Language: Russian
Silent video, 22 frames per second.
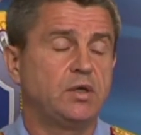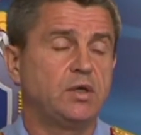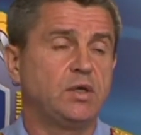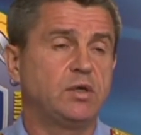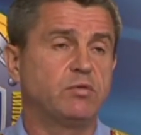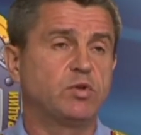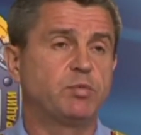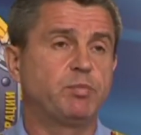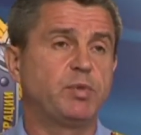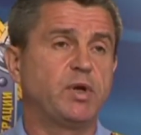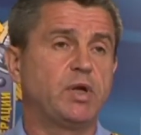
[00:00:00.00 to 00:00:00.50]

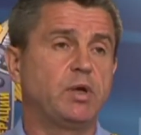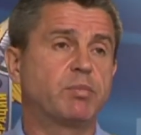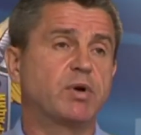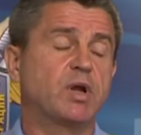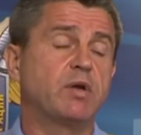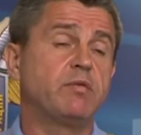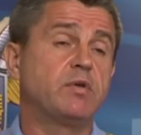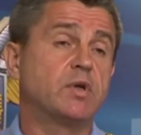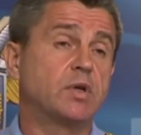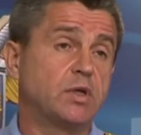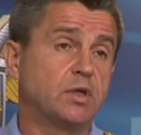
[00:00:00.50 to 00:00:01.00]
И вот при
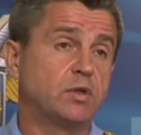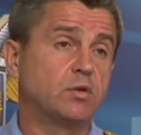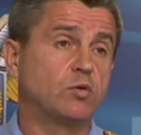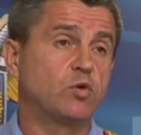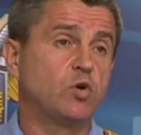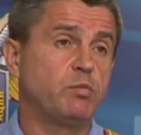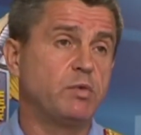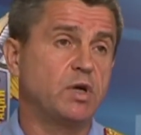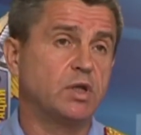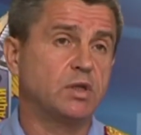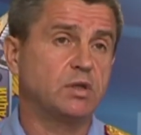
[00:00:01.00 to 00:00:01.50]
проверке
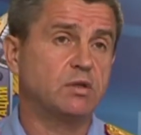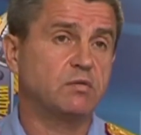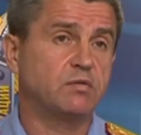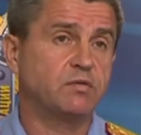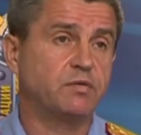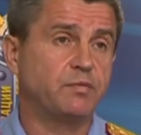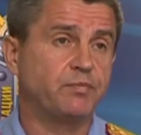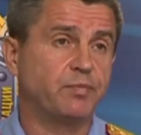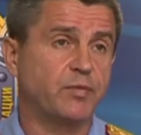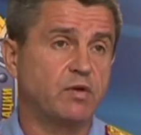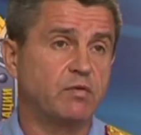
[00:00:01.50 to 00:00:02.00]

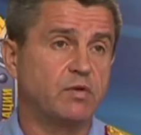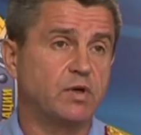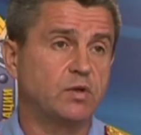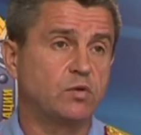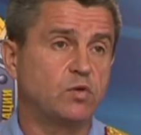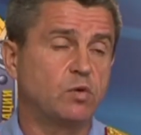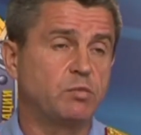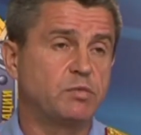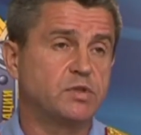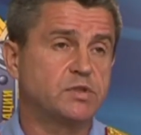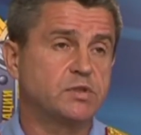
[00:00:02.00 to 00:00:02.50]
документов в
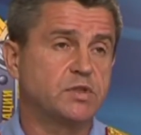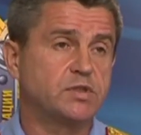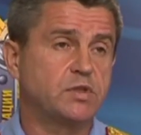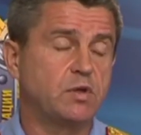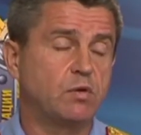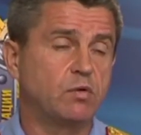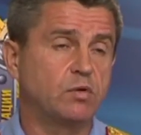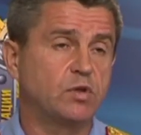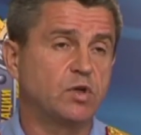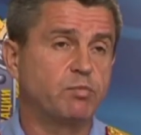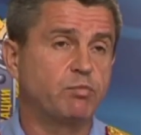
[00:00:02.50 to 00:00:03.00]
одном из
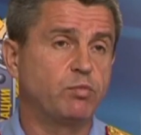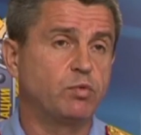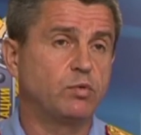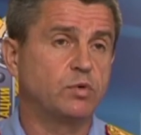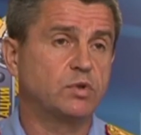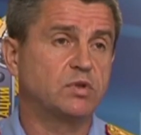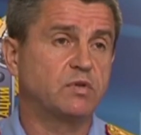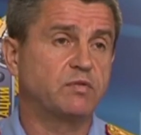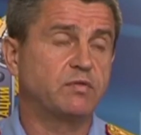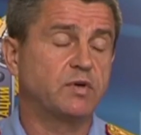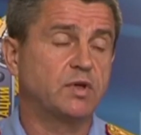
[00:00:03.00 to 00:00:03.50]
населенных
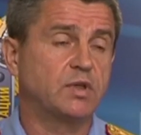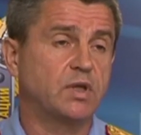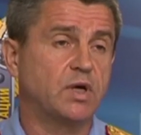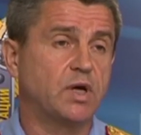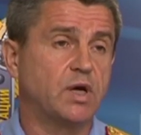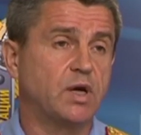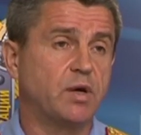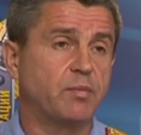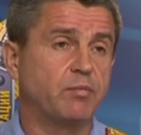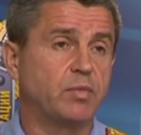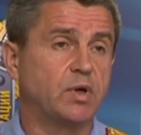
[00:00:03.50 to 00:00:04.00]
пунктов
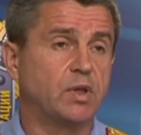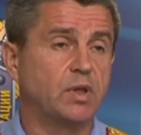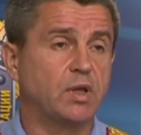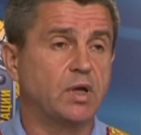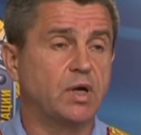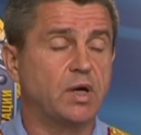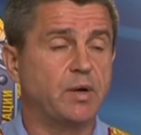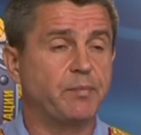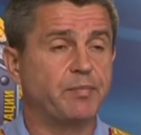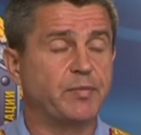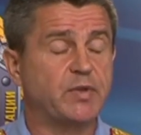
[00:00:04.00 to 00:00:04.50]
она
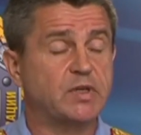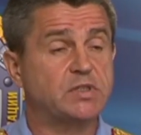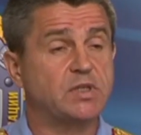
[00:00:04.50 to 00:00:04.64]
была